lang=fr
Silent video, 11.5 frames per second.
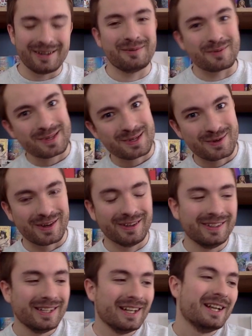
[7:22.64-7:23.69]
Moi c'est Julien.
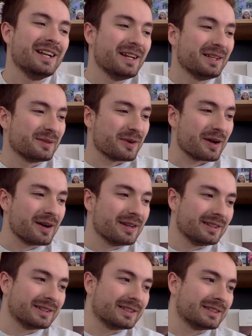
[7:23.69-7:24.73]
Donc voilà.
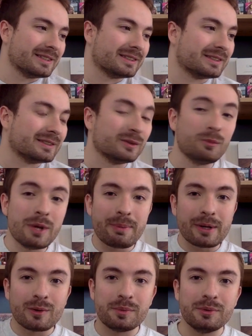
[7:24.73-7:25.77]
oublie pas
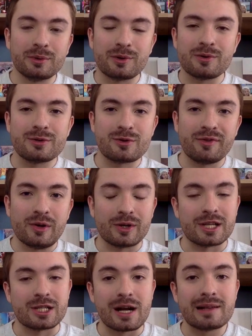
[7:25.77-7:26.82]
non plus que je fais le
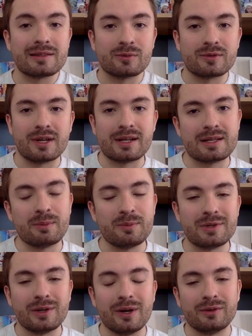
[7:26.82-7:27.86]
K-Chart. Donc c'est un classement de
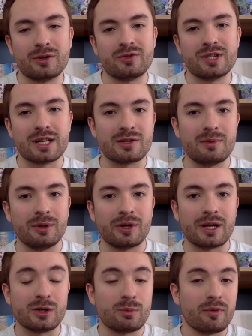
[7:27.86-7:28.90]
musique musical que je fais chaque semaine dans
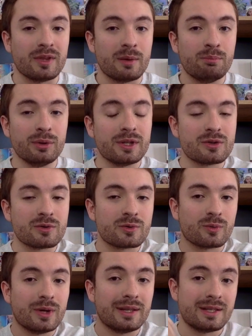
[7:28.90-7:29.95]
lequel tu peux voter pour tes chansons
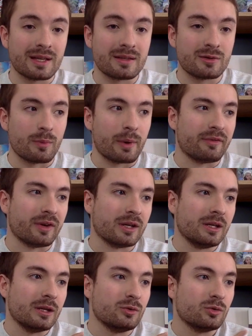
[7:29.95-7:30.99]
et tes artistes préférés.
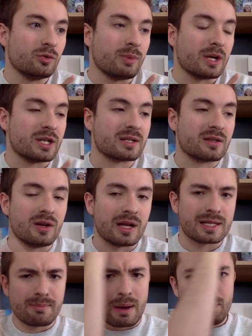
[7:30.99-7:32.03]
Et du coup, bah Jackson la
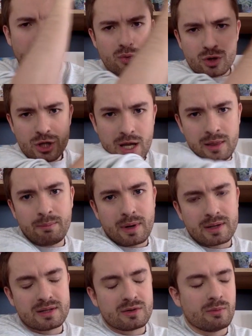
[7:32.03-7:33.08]
semaine prochaine, pas
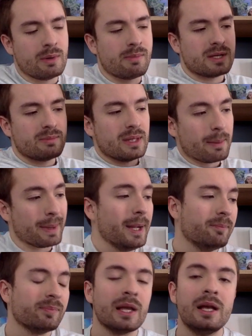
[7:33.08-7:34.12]
cette semaine mais la semaine
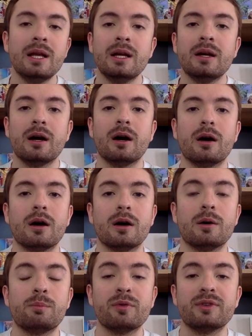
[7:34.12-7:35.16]

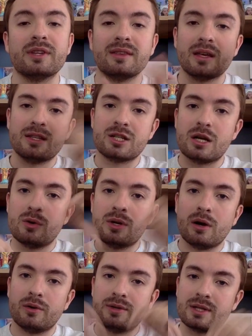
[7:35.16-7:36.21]
d'après. pour voter, t'as déjà le lien
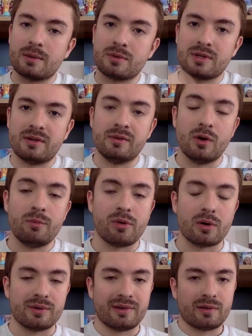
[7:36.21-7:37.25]
en description de cette vidéo et pour à
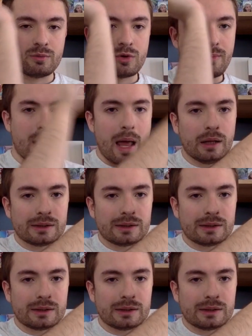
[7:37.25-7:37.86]
quoi ça ressemble, je te le mets là.